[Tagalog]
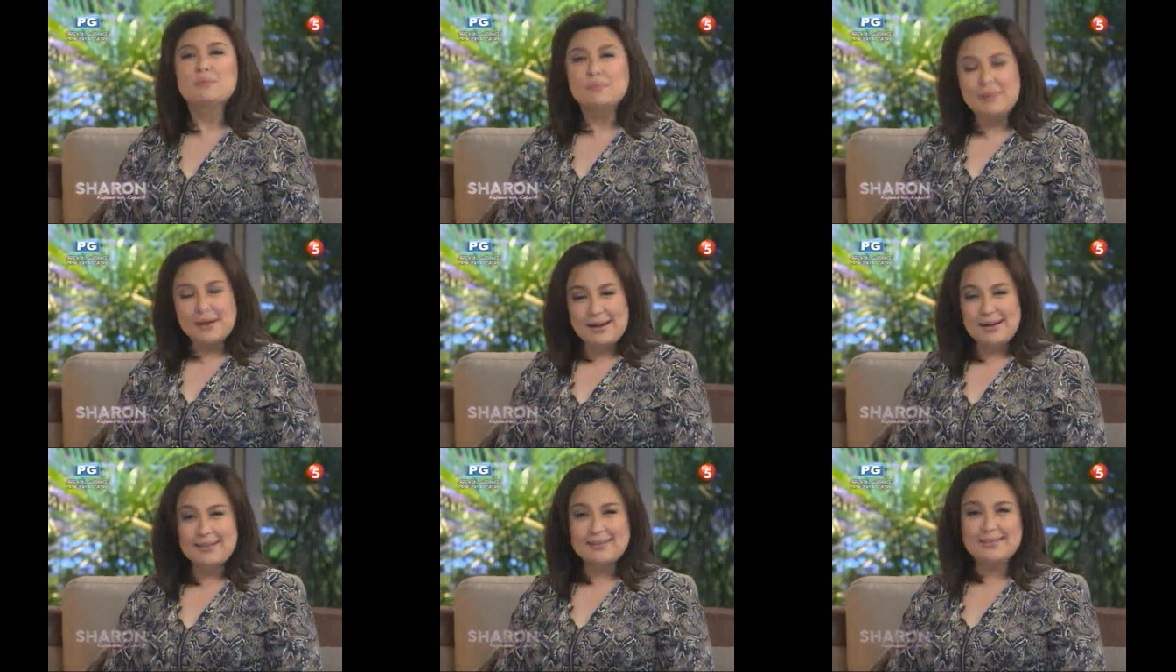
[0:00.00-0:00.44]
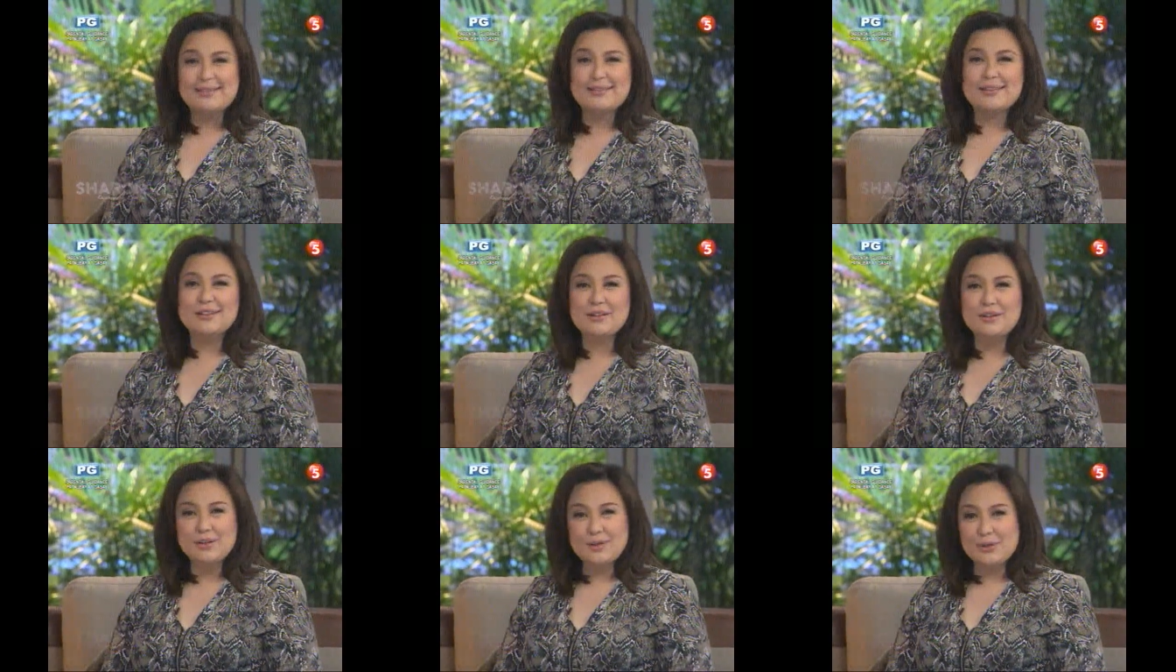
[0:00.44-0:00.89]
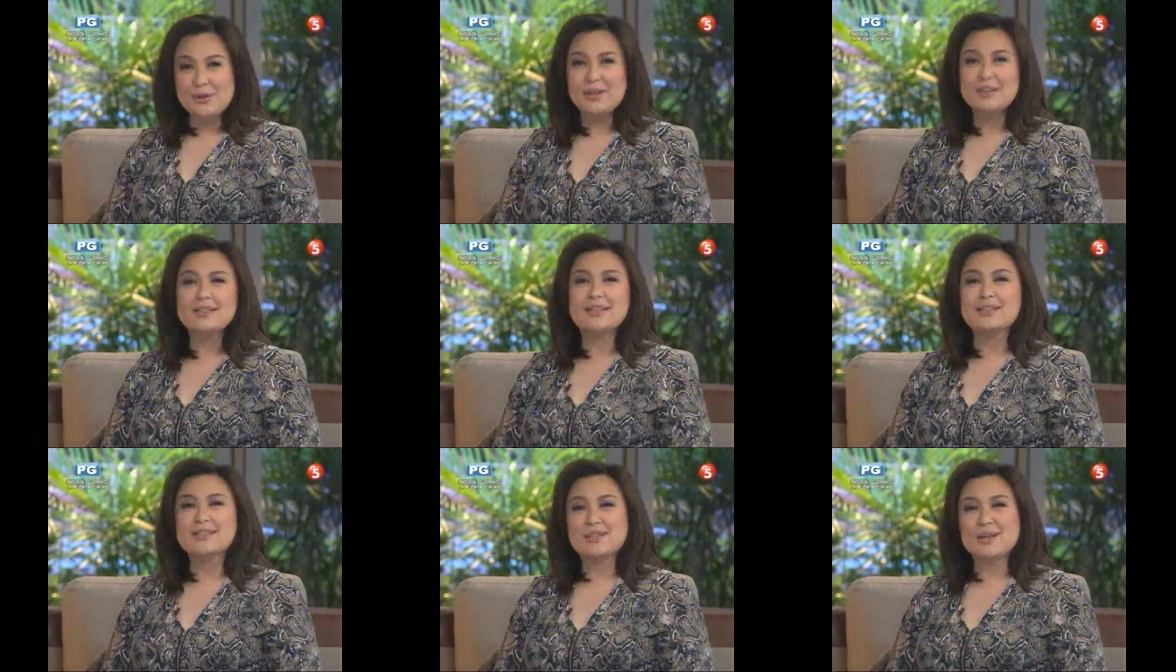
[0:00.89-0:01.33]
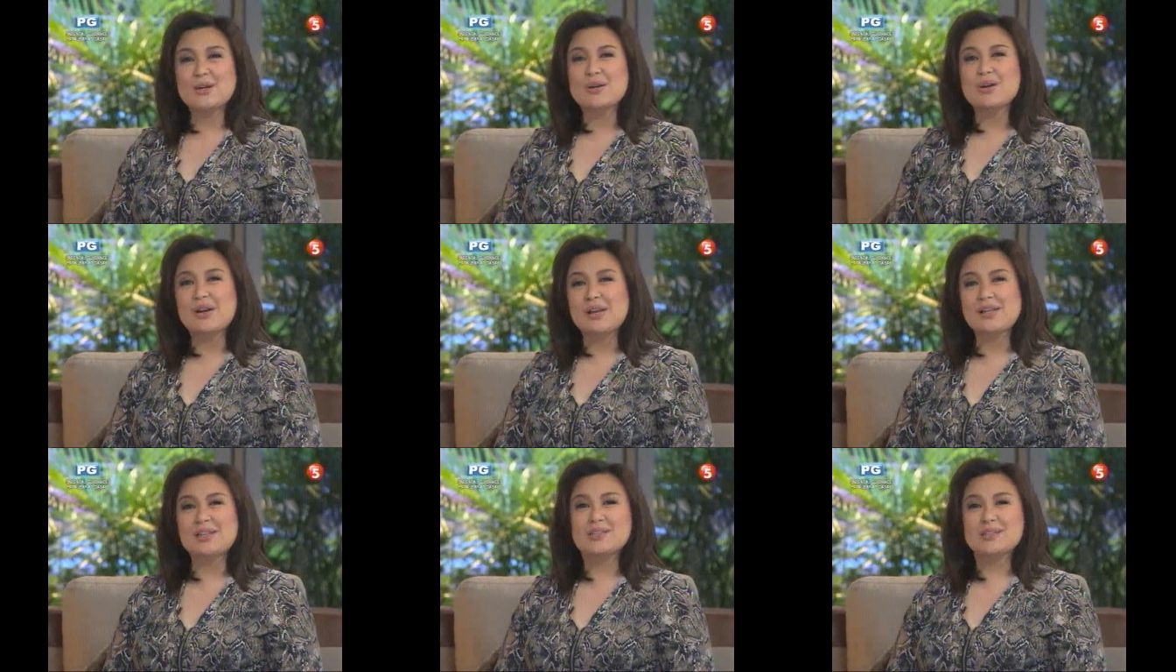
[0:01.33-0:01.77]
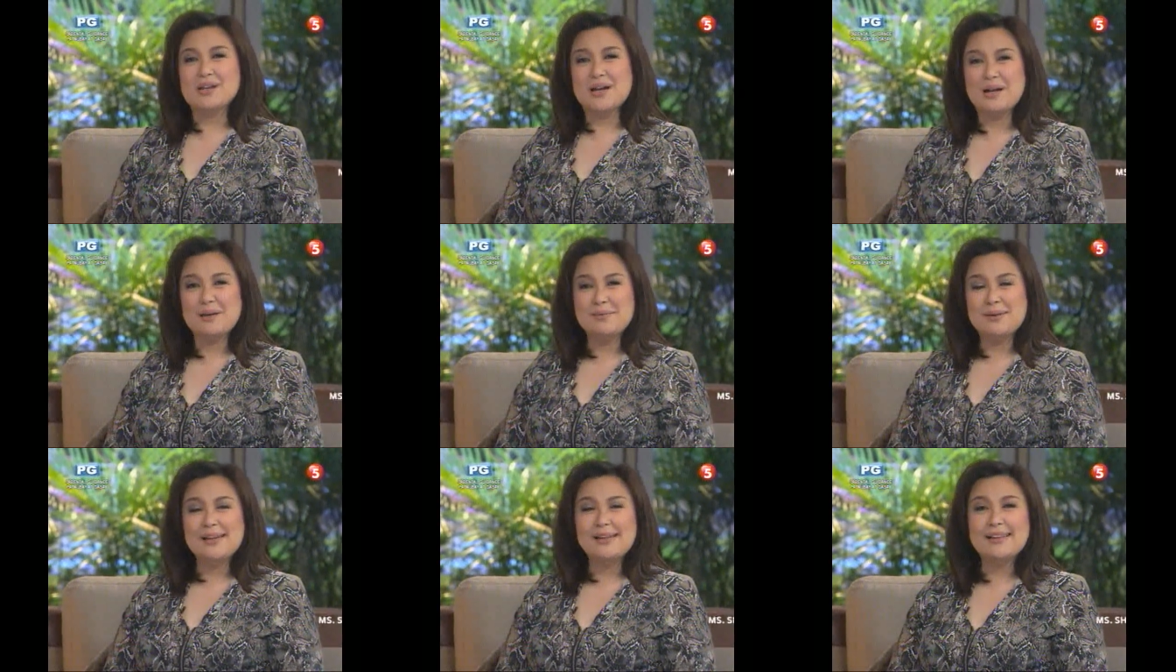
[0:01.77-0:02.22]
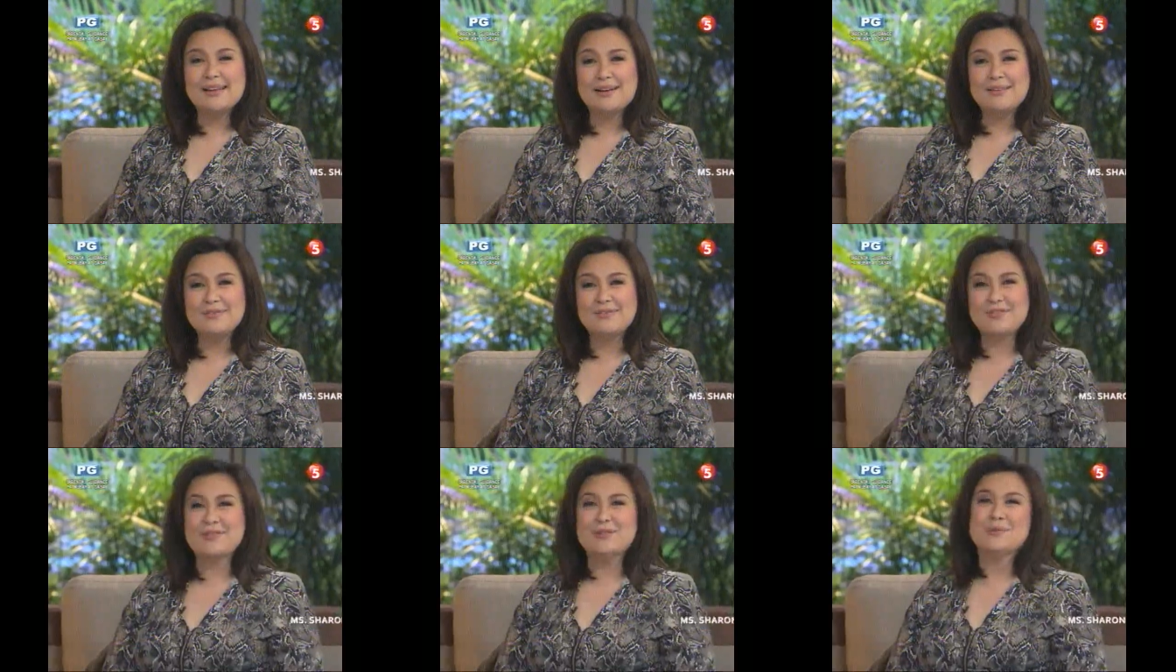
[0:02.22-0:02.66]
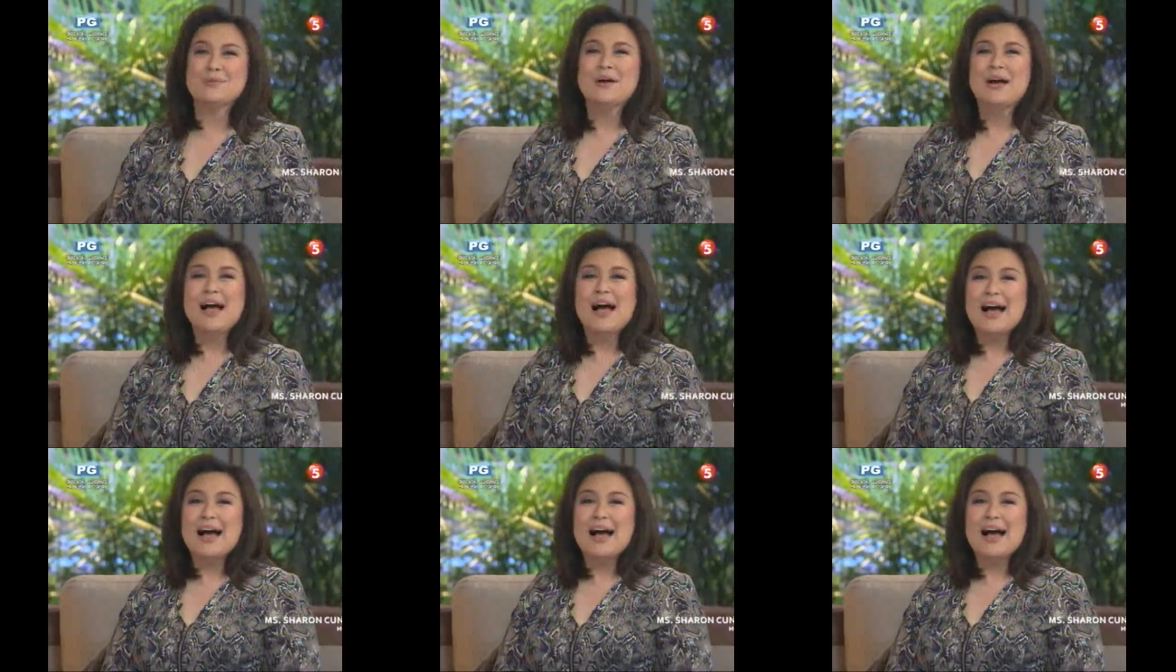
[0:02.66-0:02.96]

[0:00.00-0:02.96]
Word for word: but You're doing such a great job. I love you.